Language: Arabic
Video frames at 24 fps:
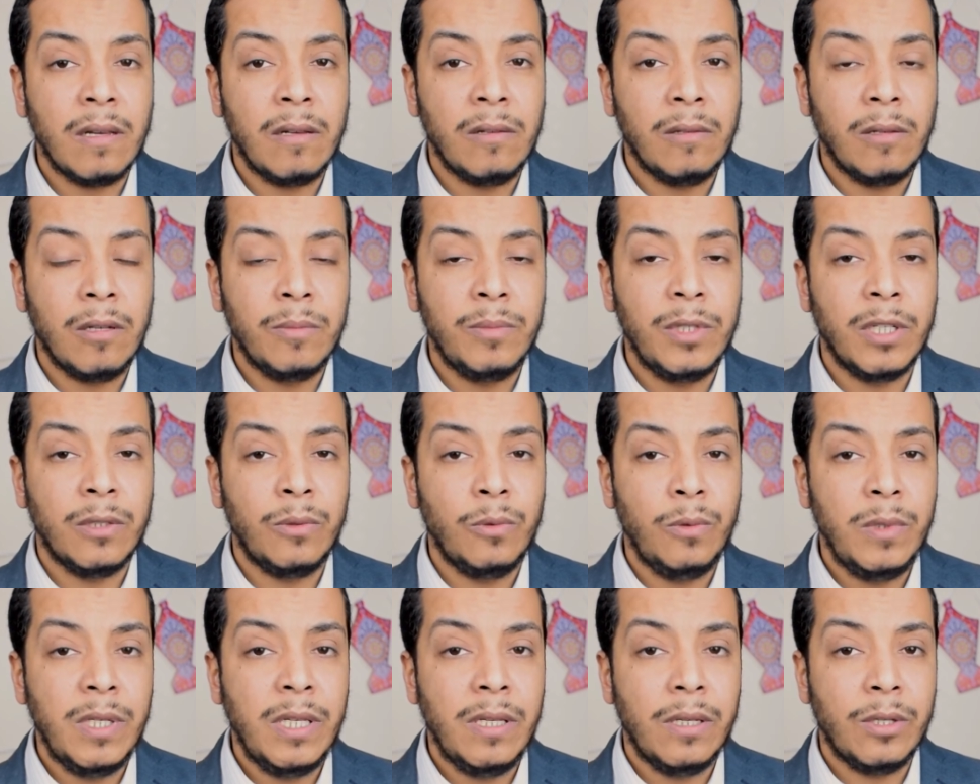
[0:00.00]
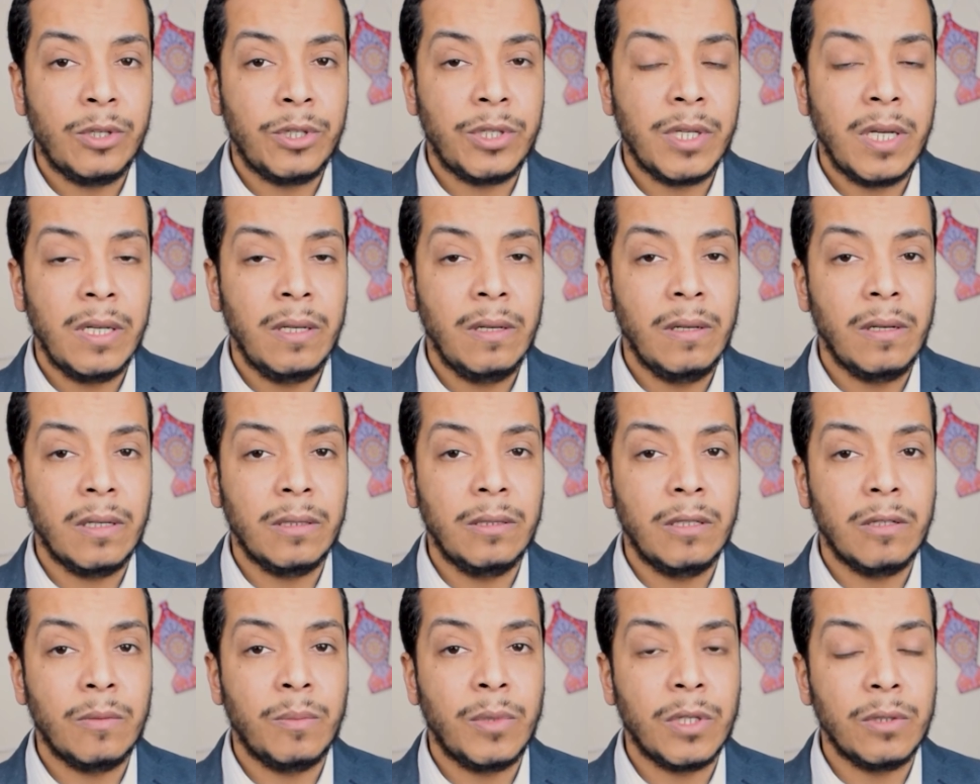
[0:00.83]
الابيض والشاي
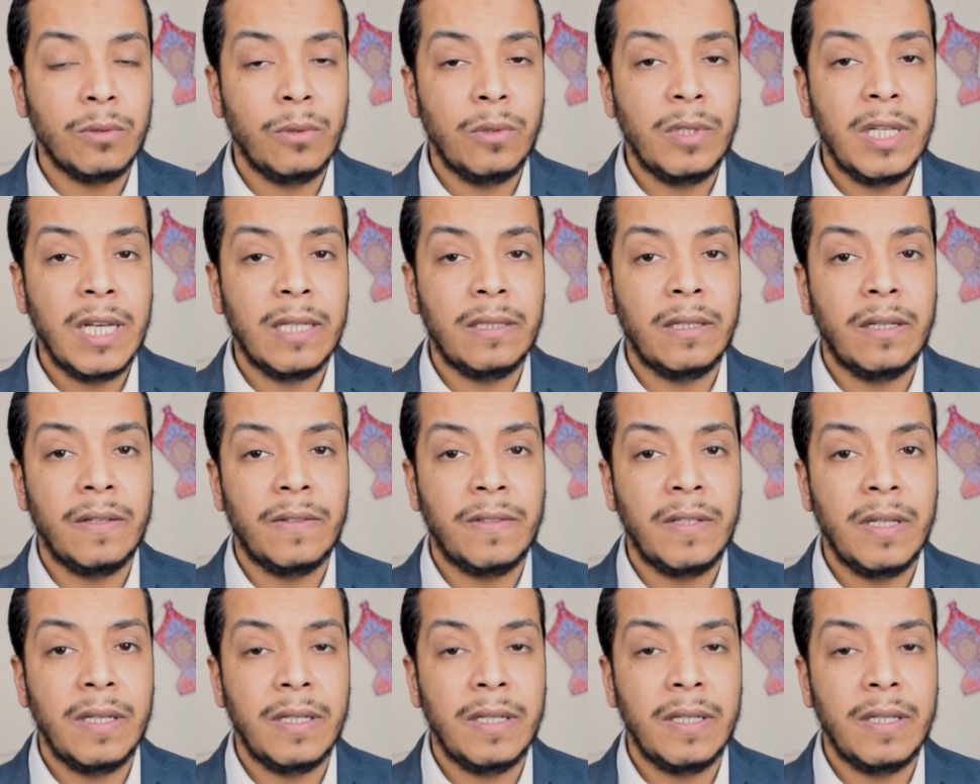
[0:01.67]
الاخضر برضو ليها تاثير